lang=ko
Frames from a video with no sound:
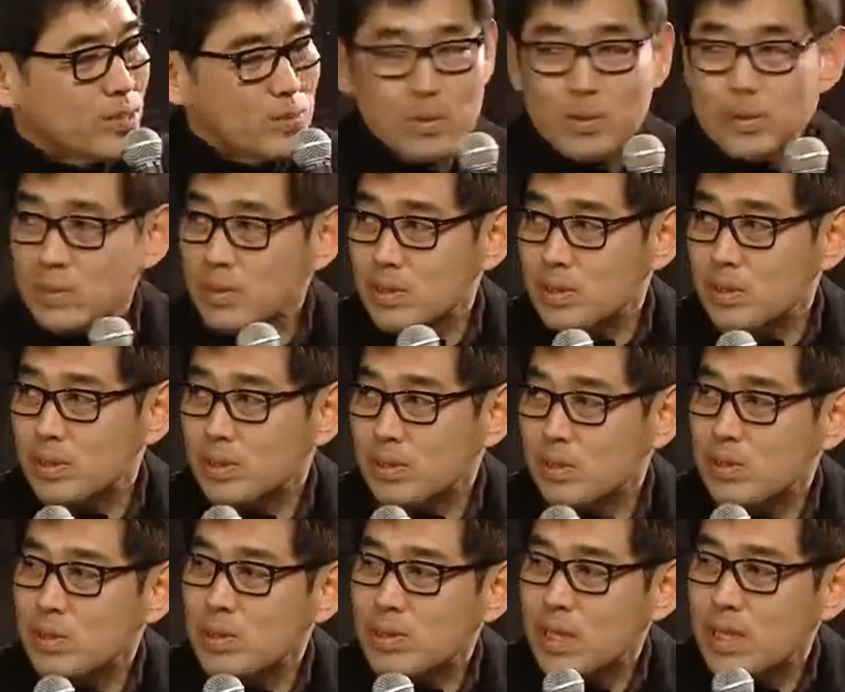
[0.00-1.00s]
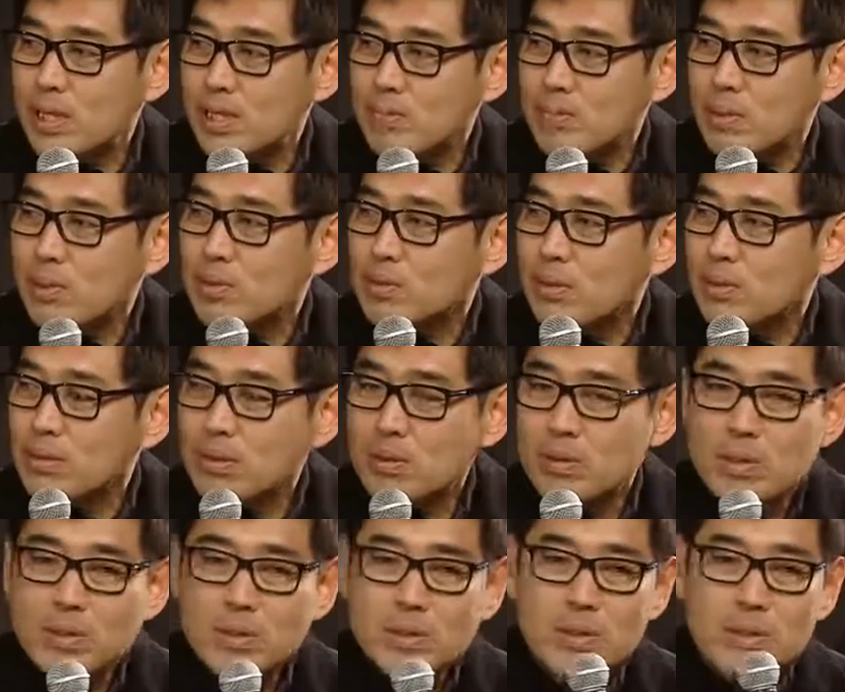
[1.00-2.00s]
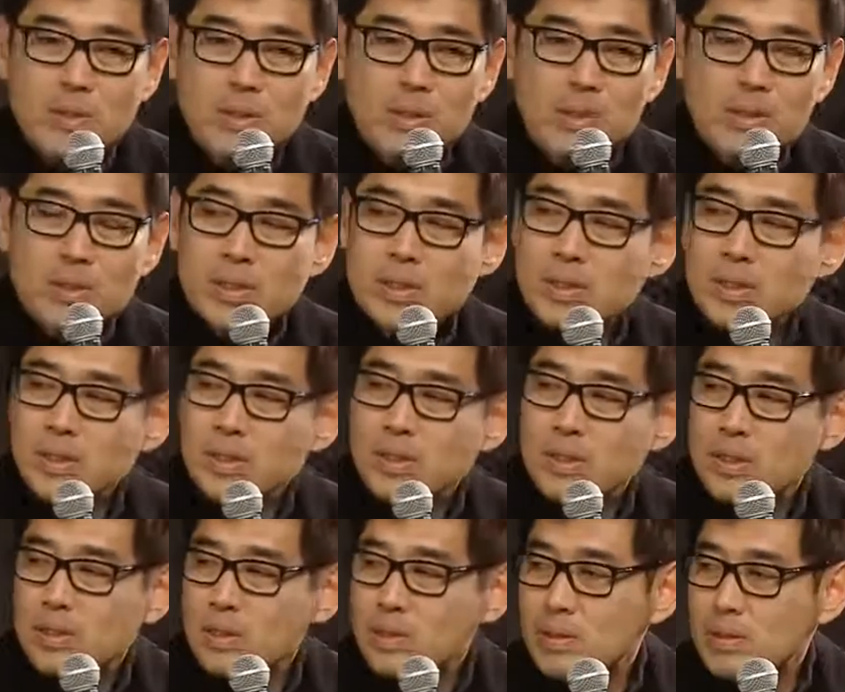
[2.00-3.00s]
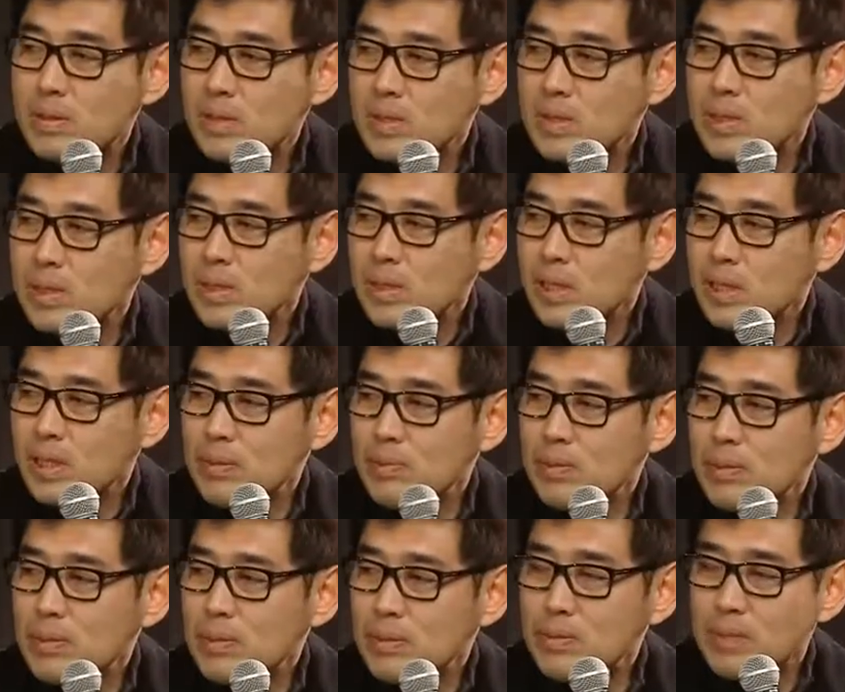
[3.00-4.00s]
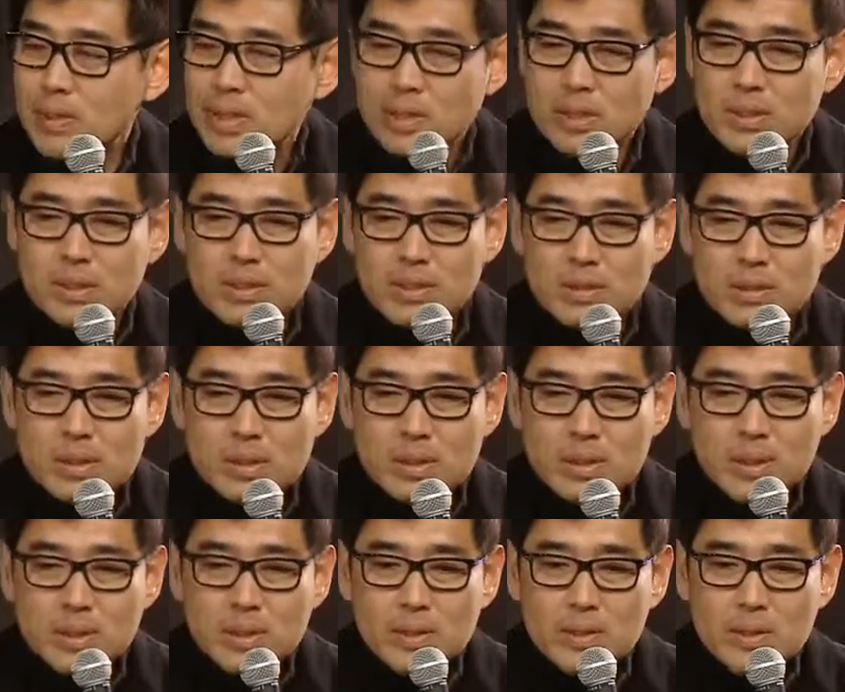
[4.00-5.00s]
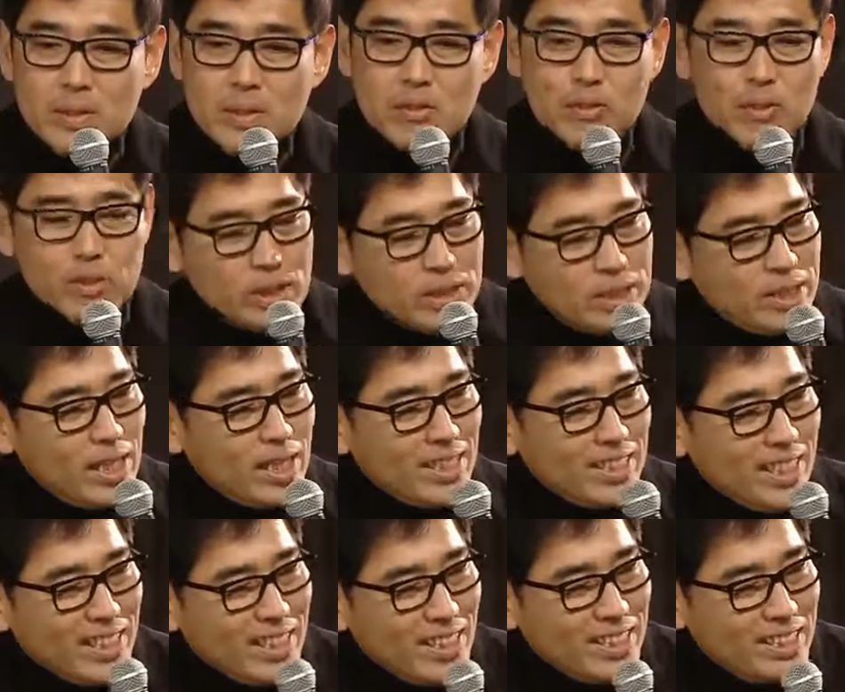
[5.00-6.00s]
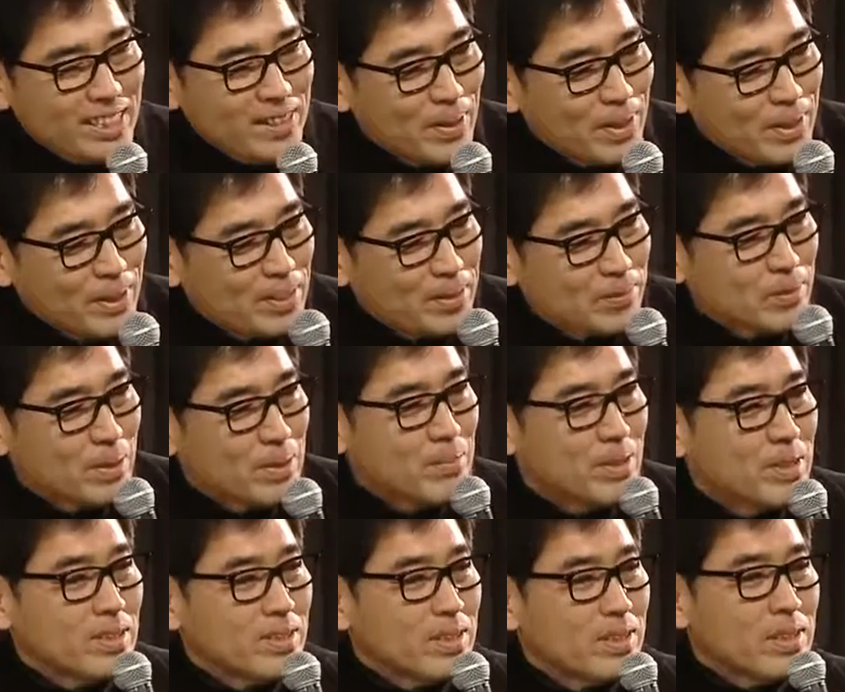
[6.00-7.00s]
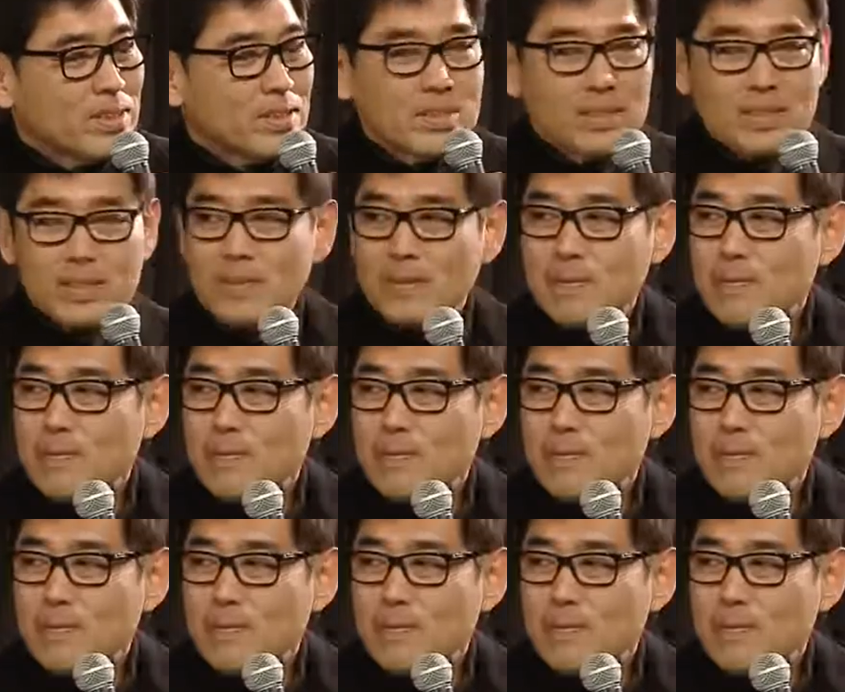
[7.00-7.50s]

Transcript: 공, 그 공헌하는 배우고 어, 특히 이번 영화는 국제시장 얘기해서 좀 안 됐습니다만 사실은